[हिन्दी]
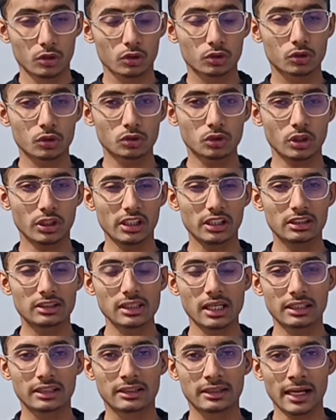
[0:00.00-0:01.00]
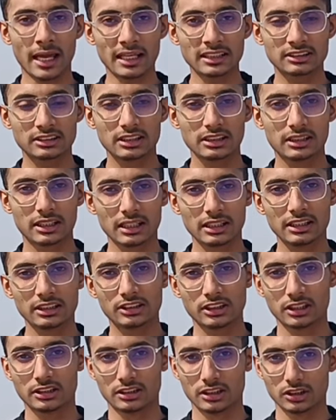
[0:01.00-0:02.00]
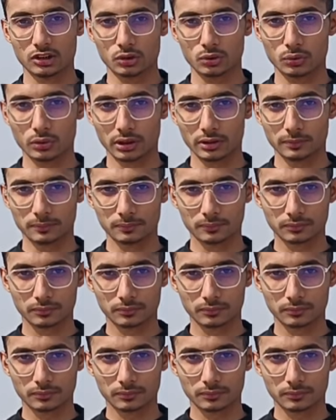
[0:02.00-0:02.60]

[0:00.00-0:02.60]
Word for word: तो सोचो इतना ड्रेस्टिकली चेंजेस हुए